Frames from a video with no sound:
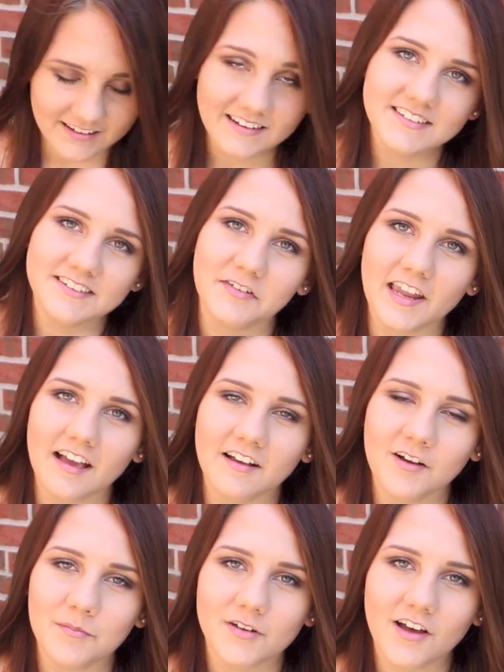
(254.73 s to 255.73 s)
Die nächste
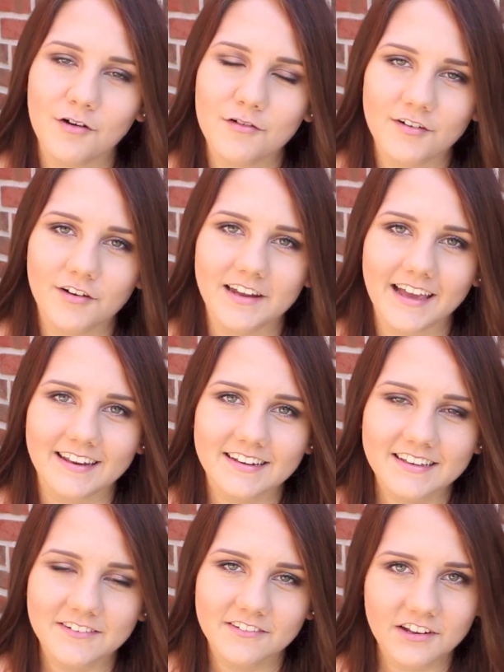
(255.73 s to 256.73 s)
Frage kommt auch von
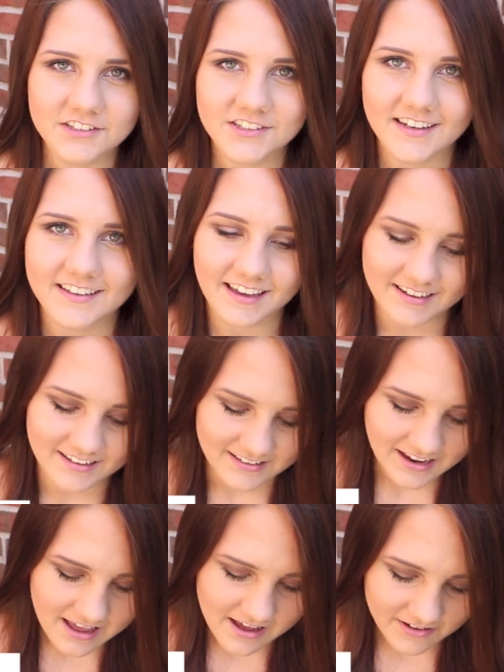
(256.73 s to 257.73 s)
Eileen-Eileen.